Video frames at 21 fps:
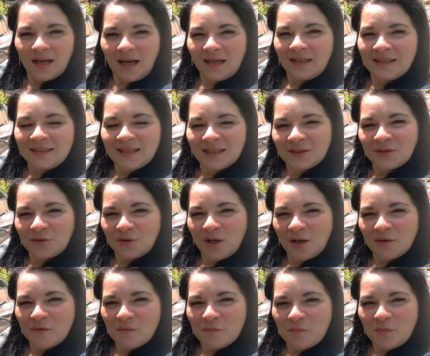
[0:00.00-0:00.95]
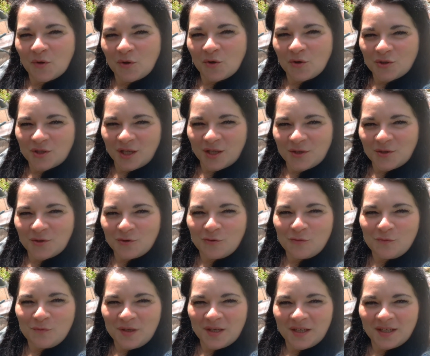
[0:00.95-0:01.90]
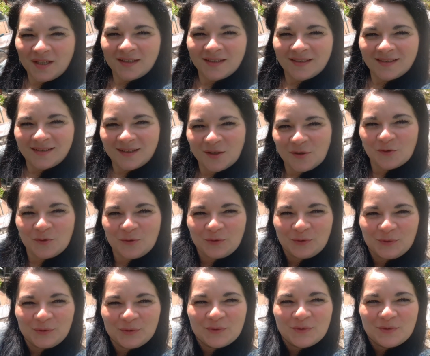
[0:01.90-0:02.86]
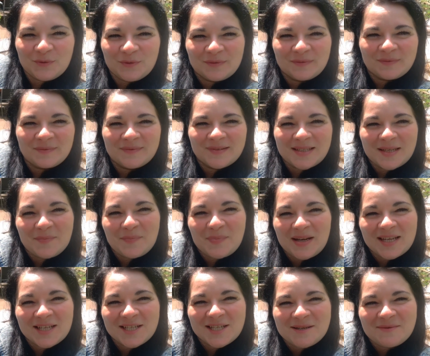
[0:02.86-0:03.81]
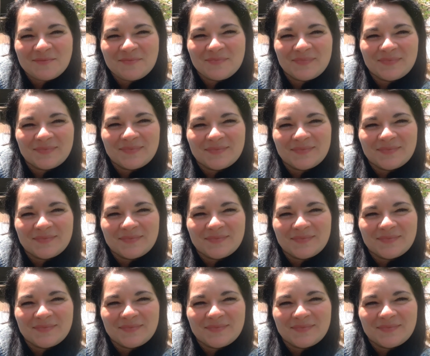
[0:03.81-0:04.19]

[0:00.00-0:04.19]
ale tak trochę Wam pokorza, co u mnie na ogródku. Zapraszam!